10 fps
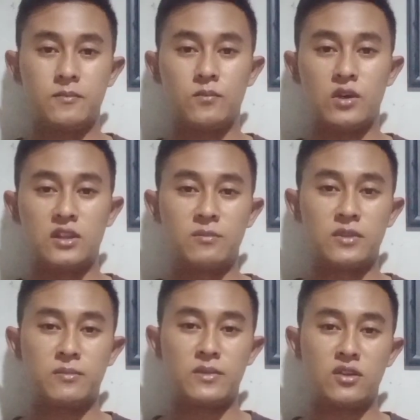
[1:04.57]
buat
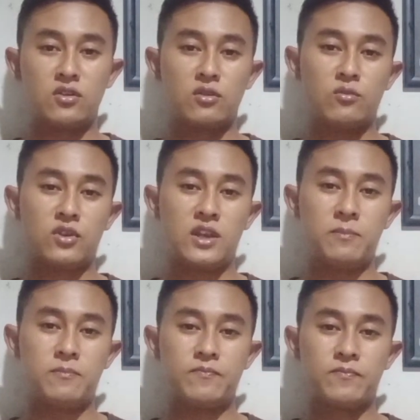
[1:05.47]
teman-teman
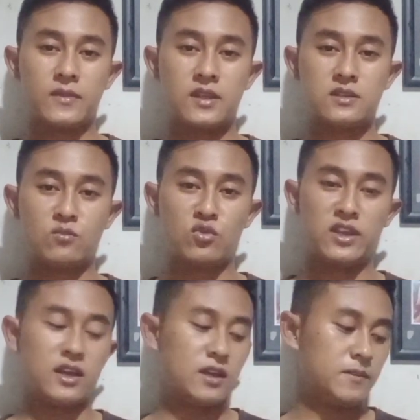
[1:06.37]
otomotif
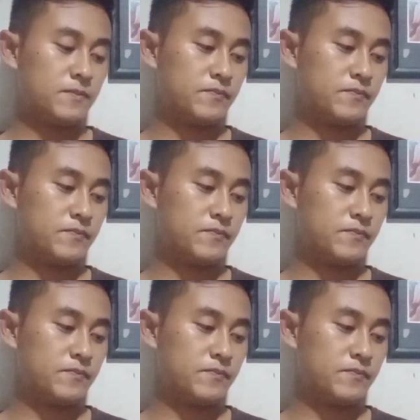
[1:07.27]
semuanya